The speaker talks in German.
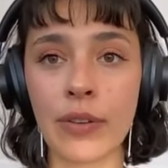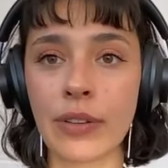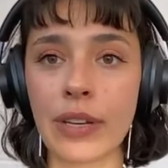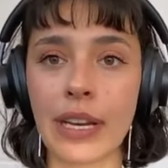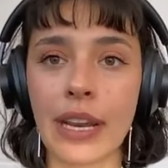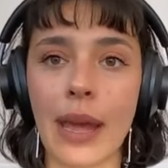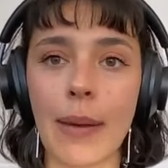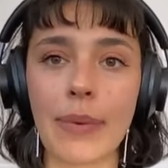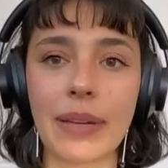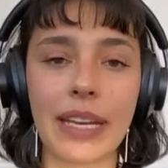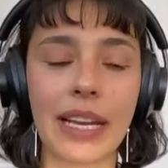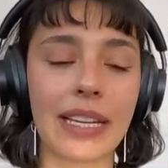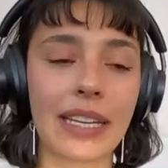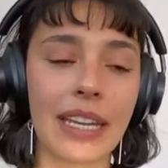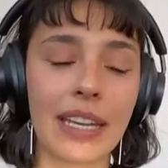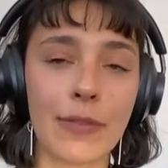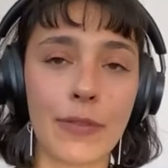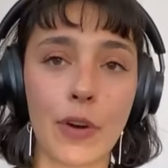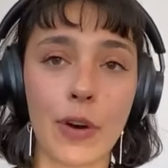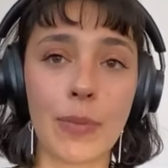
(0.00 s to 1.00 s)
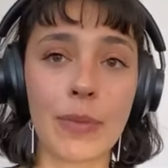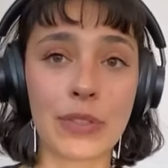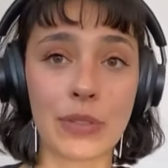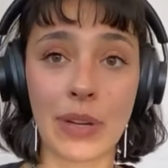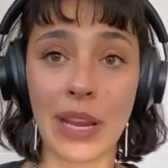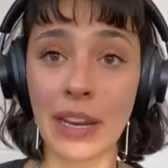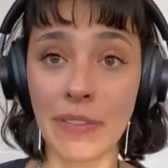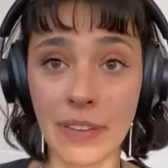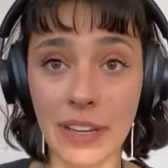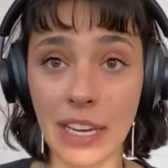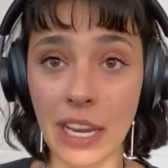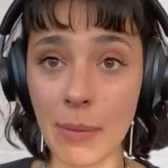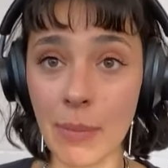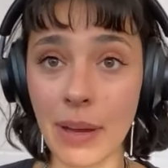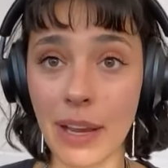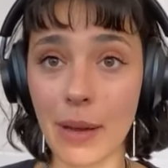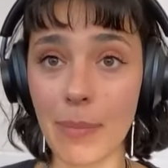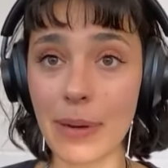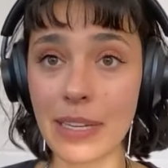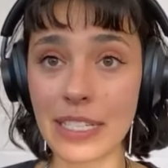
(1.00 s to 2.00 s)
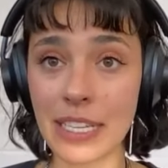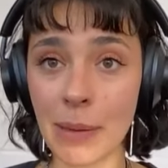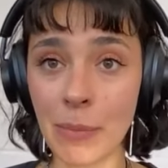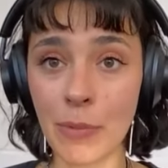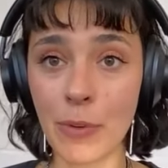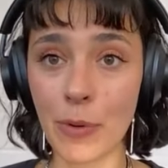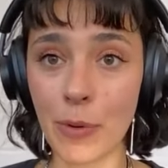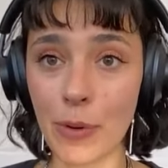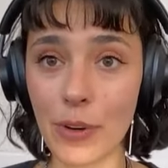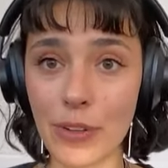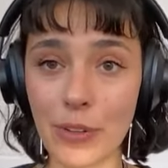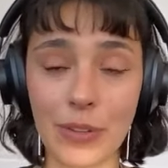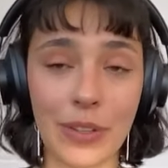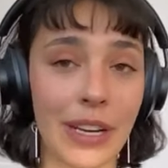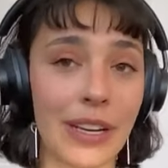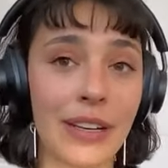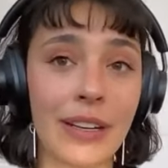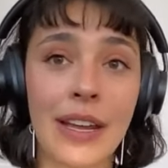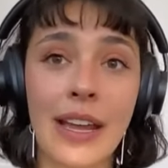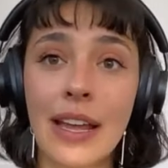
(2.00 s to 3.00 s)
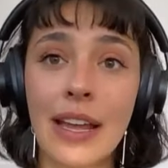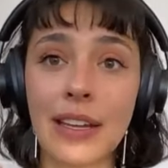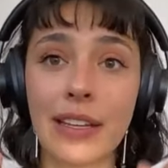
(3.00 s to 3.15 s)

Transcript: Und dann habe ich halt jede Woche mir so eine Einwegkamera bei DM geholt und dann